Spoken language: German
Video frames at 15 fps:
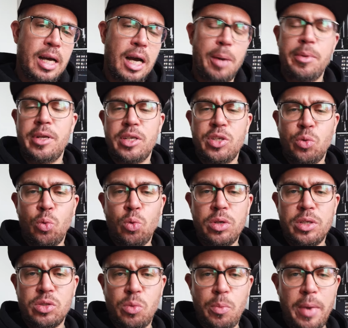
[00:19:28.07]
aber der
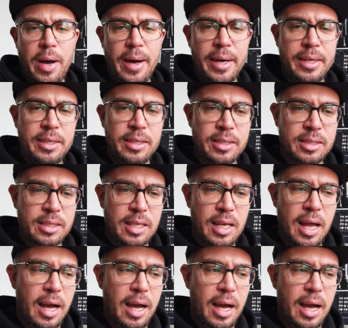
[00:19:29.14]
Ton ist um einiges